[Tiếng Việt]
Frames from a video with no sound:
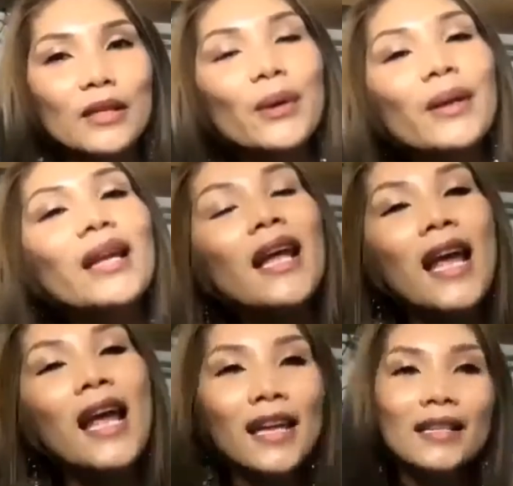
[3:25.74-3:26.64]
rồi
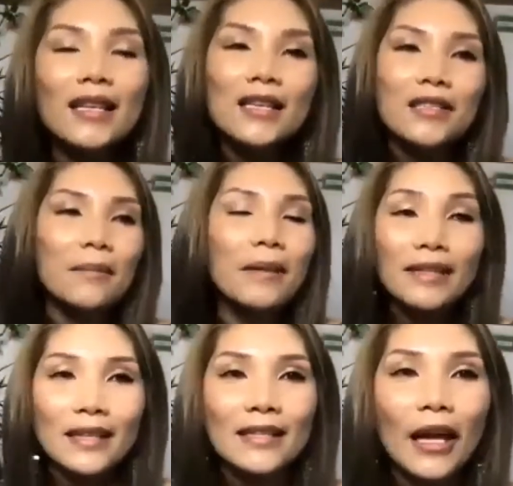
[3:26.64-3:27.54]
khi anh chị rửa mặt
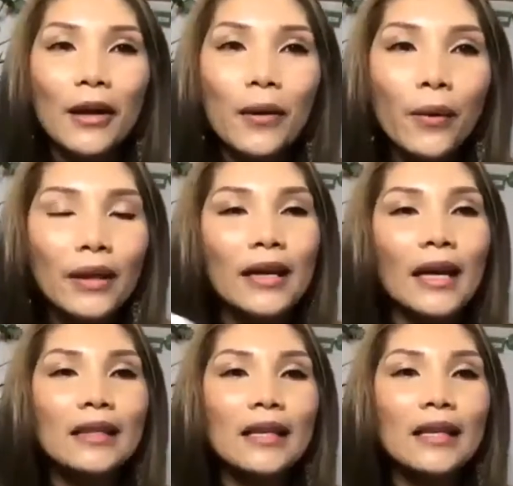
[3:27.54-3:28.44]
sạch sẽ rồi thì
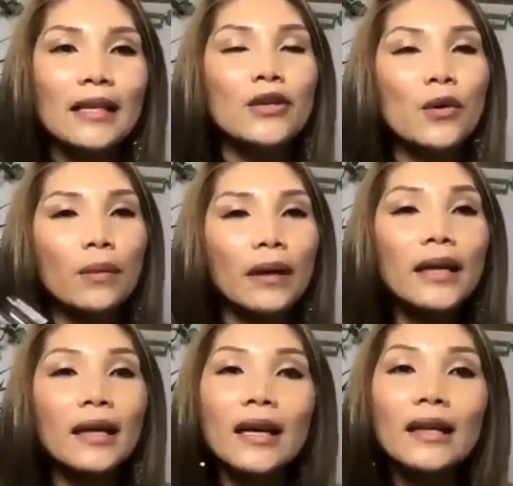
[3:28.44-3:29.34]
anh chị sẽ dùng
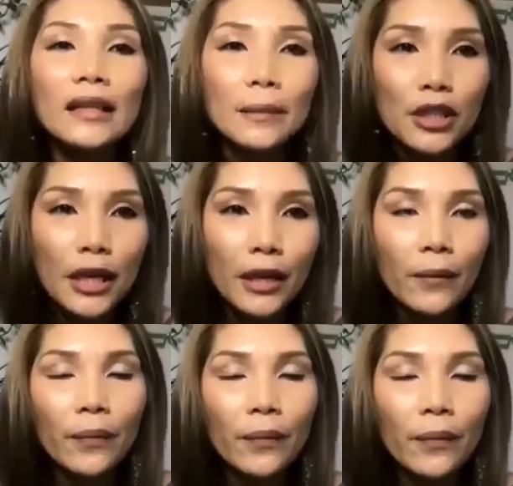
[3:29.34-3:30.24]
cái cần đất tệp gel
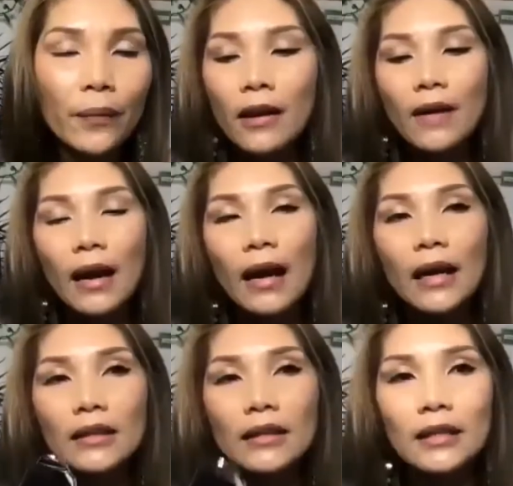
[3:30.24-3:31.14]
và
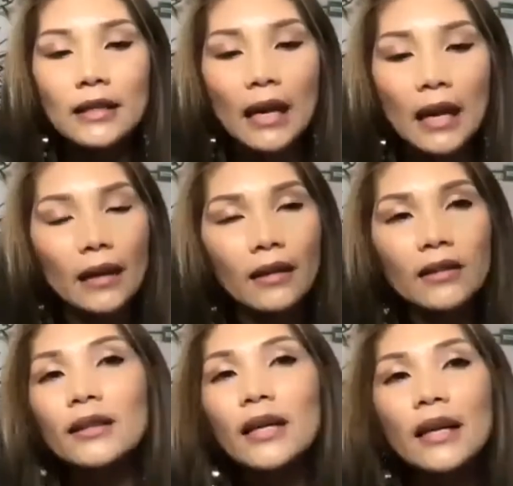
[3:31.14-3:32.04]
anh chị sẽ
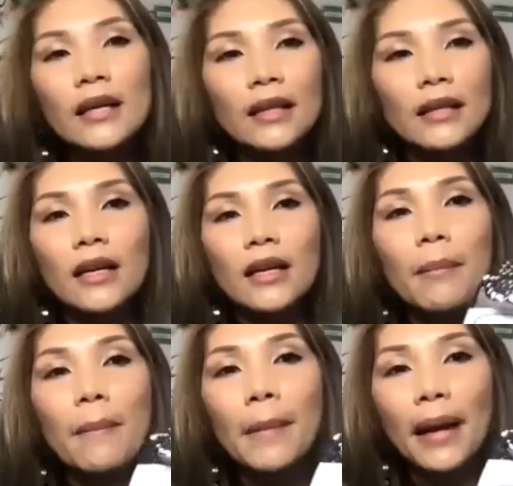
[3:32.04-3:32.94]
trước tiên anh chị đừng
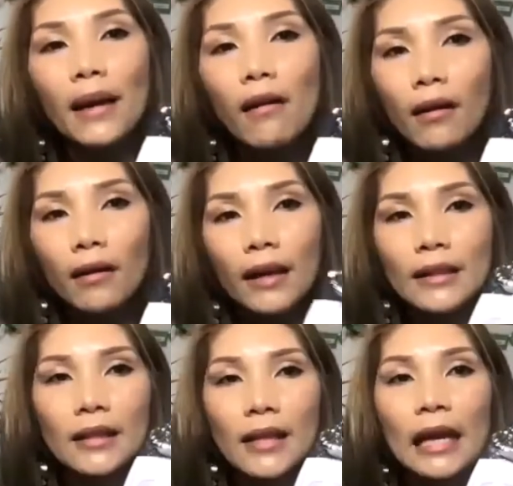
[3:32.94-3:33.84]
có bấm máy on
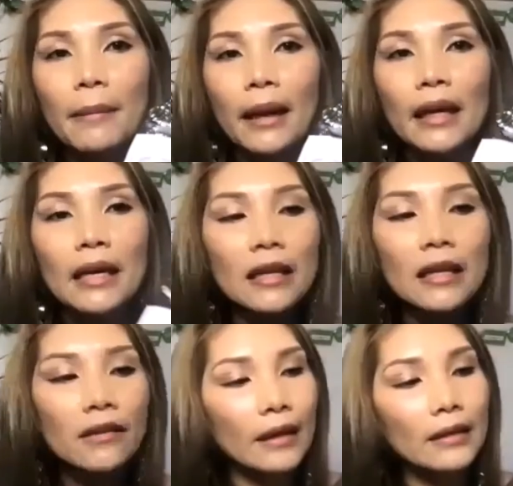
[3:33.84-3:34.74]
anh chị để cái máy y
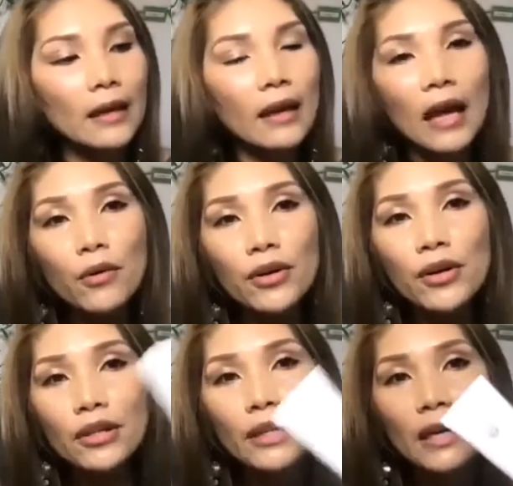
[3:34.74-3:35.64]
như vậy anh chị lấy một
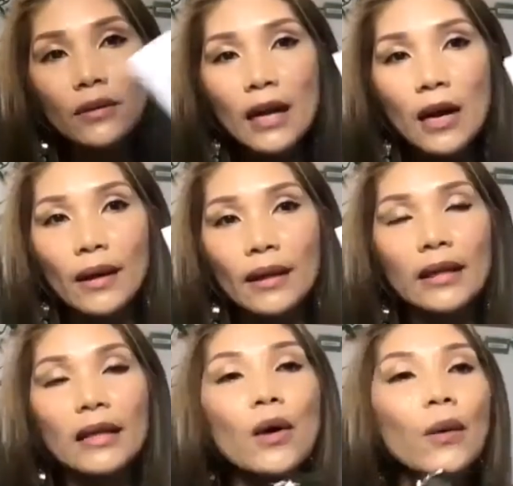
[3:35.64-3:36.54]
đường gel từ đầu này
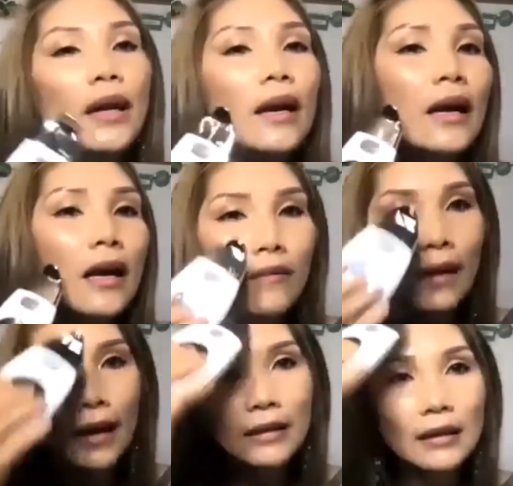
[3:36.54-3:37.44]
tới đầu kia
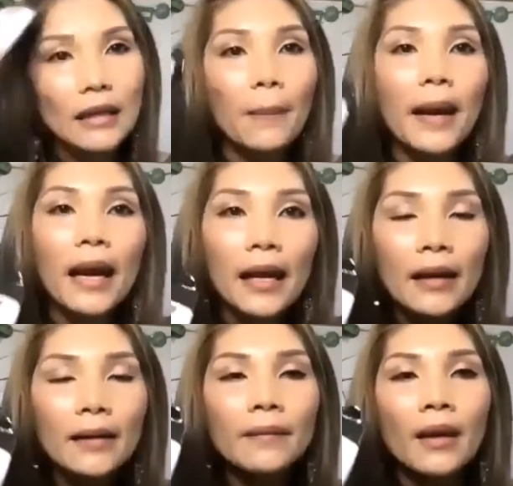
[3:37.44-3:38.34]
và anh chị apply lên